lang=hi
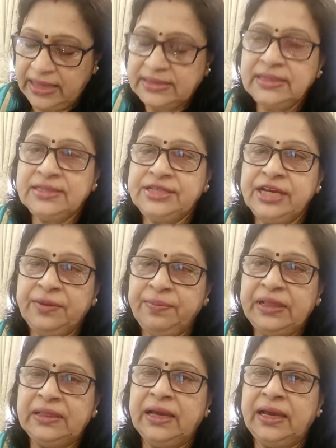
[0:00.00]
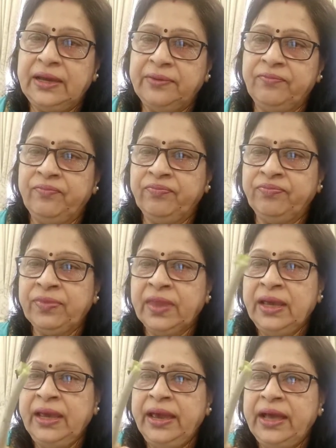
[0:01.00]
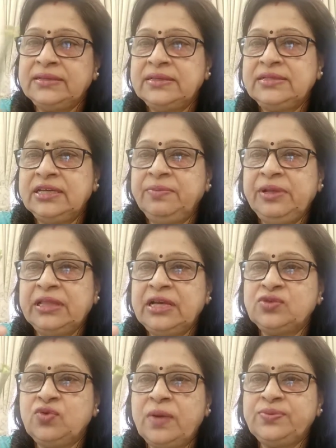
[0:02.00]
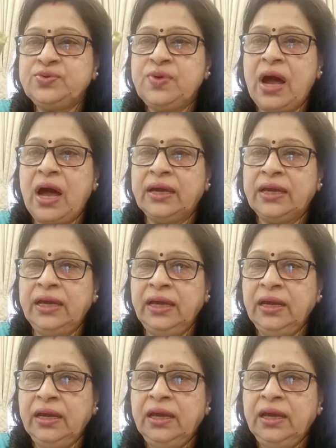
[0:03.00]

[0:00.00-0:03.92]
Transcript: ऐसा स्टिक मिलता है ऐसा स्टिक मिलता है इसको आप सुखा के